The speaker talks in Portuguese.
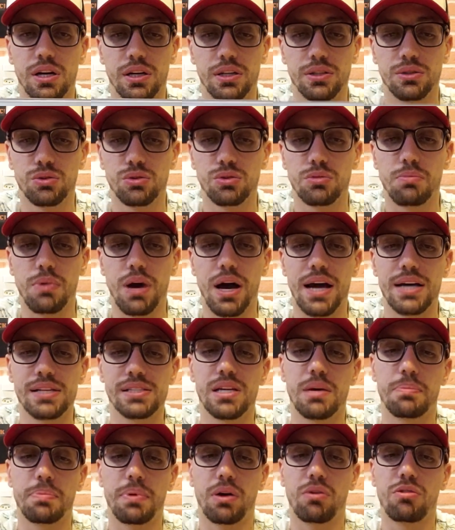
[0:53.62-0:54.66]
e tudo mais,
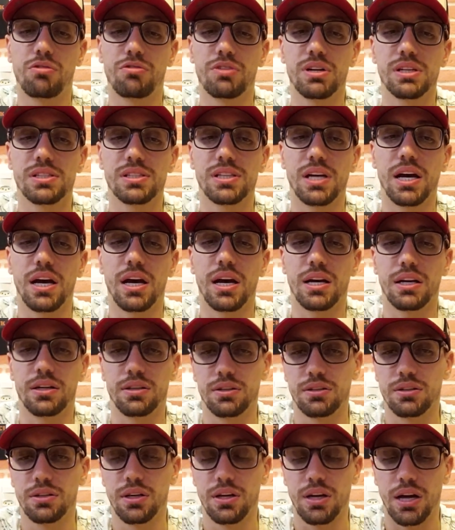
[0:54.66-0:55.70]
dá para
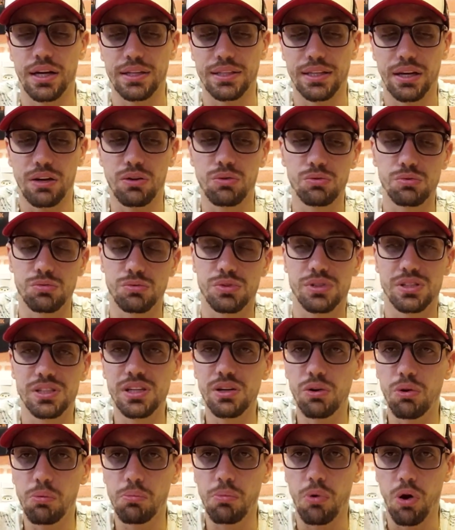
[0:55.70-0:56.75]
conversar até com
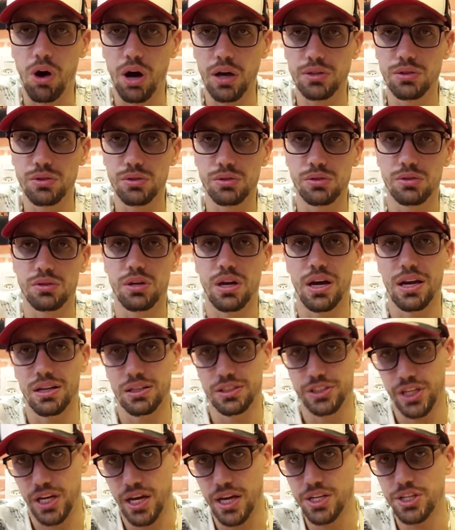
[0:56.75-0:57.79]
cinco motos, a
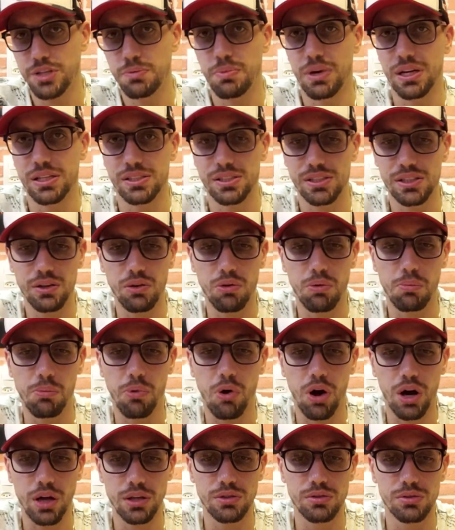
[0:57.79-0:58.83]
gente mais cinco
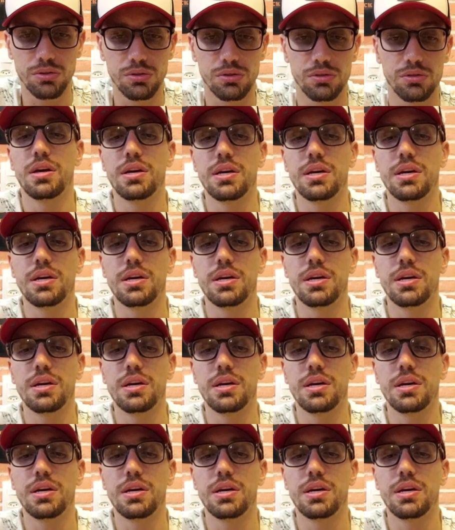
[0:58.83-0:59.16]
motos,